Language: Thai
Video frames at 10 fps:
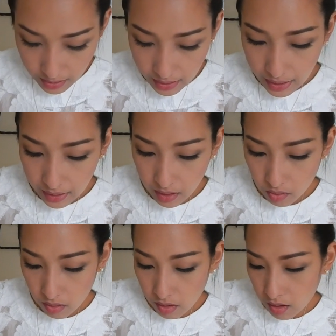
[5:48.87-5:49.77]
นะคะแล้
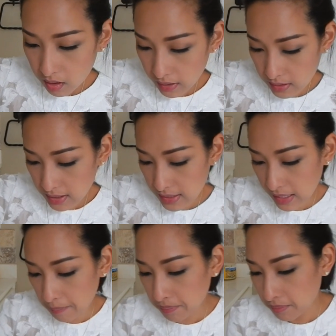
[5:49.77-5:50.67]
วก็เดี๋ยวจะ
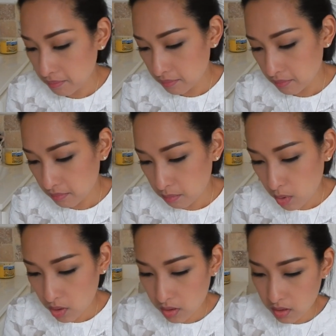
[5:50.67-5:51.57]
ซับ
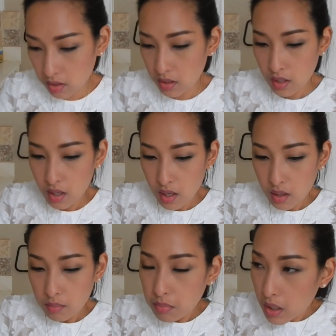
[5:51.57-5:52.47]
บน
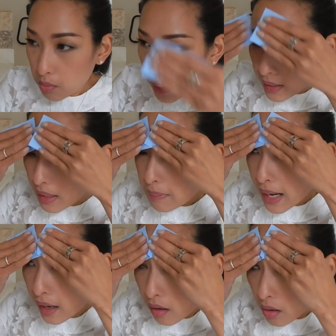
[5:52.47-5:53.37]
บริเวณหน้า
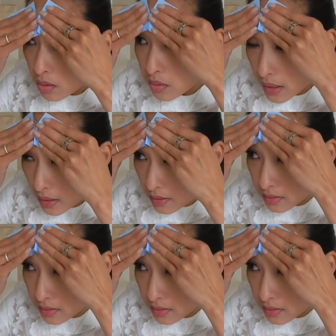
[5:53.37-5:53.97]
ผากออกด้วย